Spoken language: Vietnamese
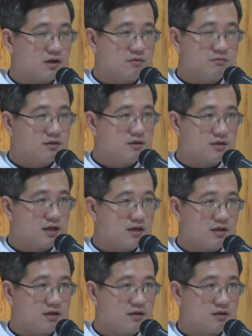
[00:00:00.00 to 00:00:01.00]
Không như
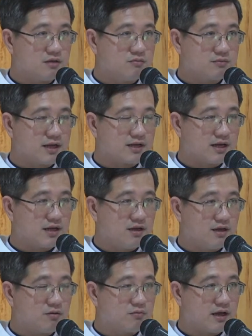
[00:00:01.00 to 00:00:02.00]
thế, chúng ta
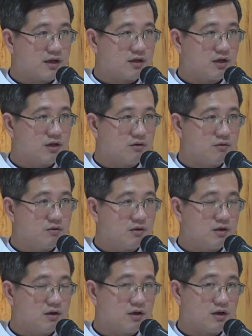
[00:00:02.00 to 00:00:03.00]
thấy ông Gia-kêu,
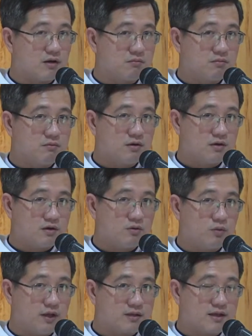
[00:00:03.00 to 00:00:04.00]
ông
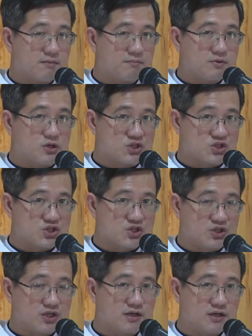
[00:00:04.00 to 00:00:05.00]
quyết tâm
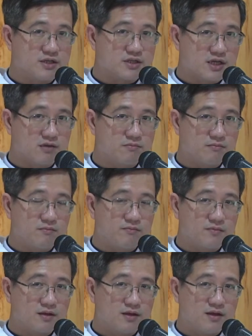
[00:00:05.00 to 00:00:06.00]
sửa đời sống.
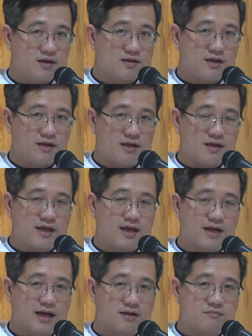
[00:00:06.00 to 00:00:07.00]
Thế thì
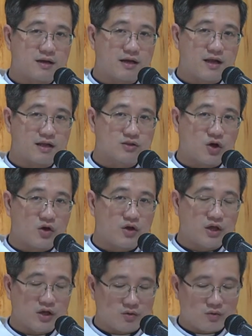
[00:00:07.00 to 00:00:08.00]
cái cách mà đền
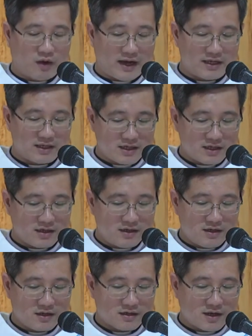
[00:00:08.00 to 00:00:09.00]
tội hiệu quả nhất
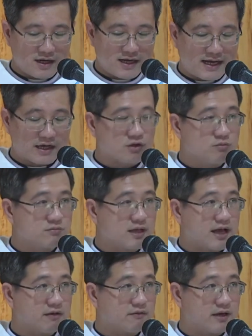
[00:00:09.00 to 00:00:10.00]
đó là chúng
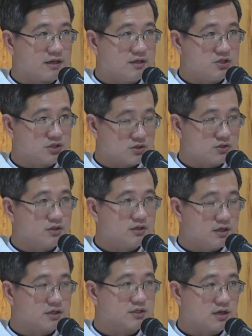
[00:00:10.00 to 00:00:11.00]
ta phải
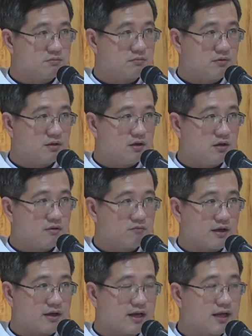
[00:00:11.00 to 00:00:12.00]
sửa đời sống,
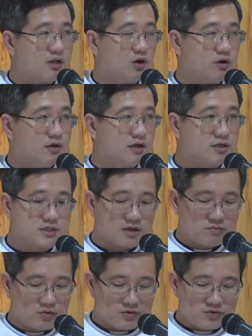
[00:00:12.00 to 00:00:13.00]
phải thay đổi đời
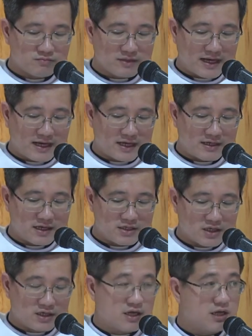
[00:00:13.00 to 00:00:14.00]
sống của chúng ta
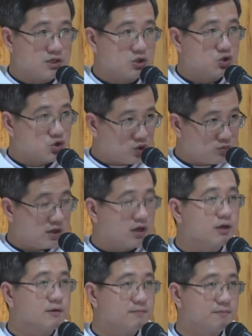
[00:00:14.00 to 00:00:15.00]
để trở nên tốt
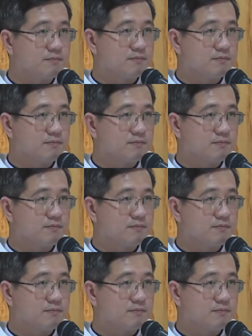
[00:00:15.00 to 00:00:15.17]
hơn.